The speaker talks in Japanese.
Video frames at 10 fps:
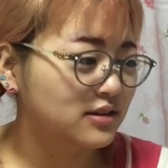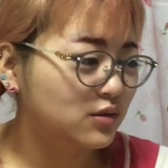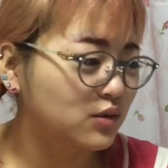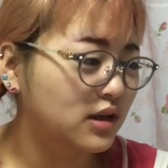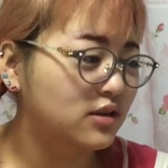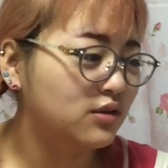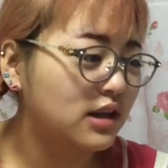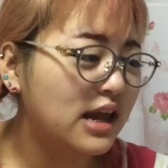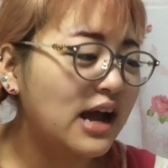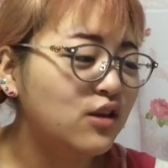そうなんですよ。
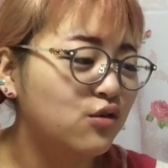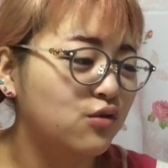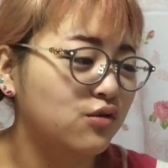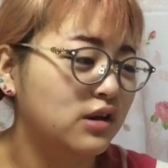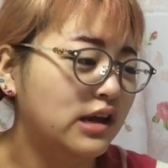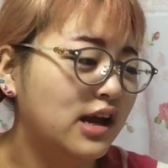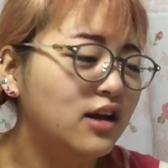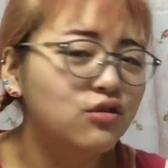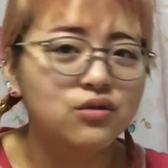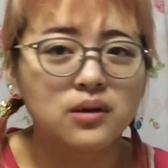リアドゥ、
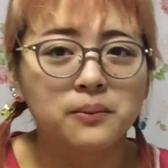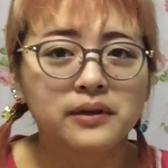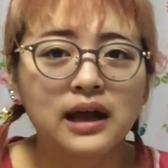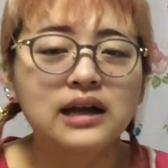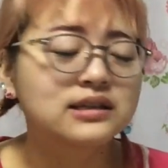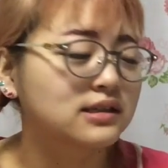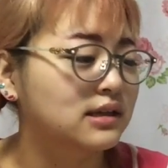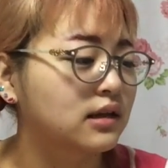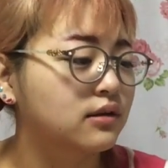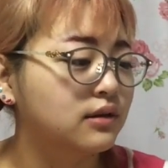リアドゥでもないっす
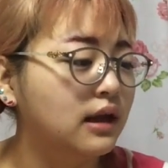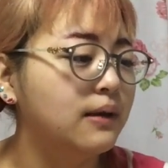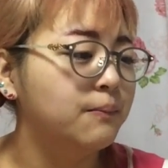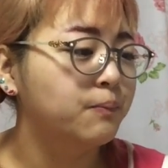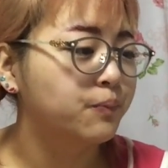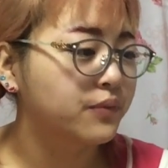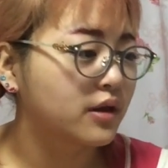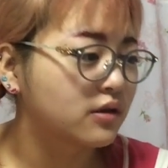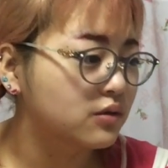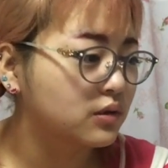けどね。
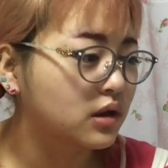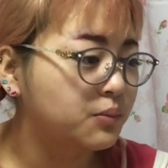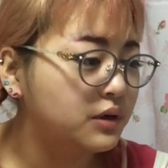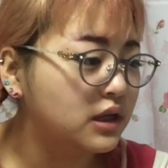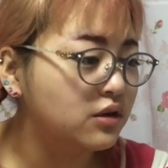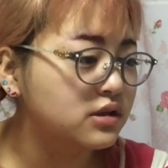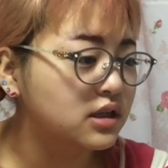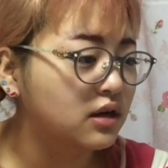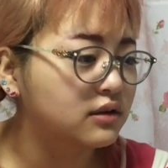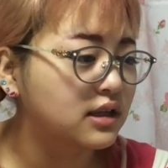そうなんプリントじゃ
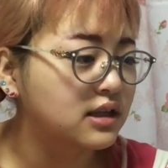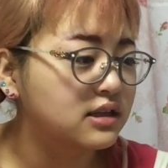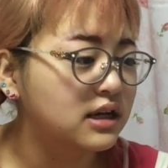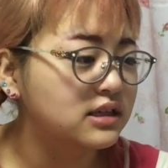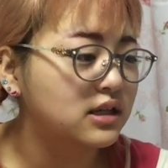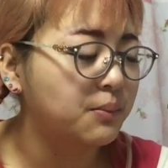なくてデザインし